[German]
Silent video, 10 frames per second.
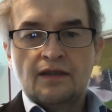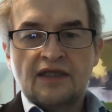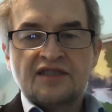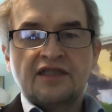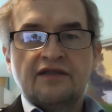
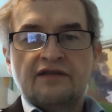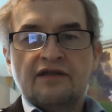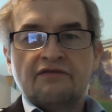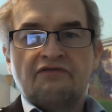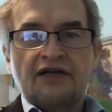dass die
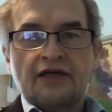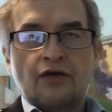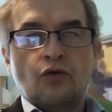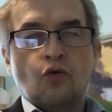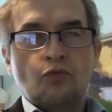äh,
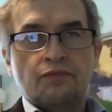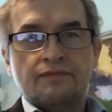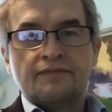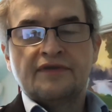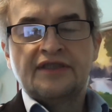weiter
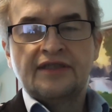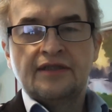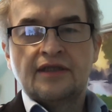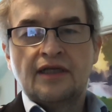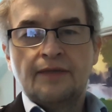oben
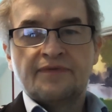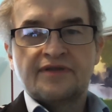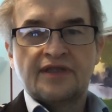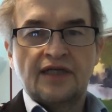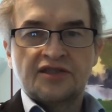die Clips
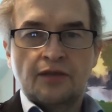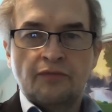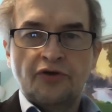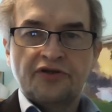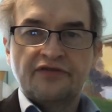sich anschauen
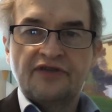möchten,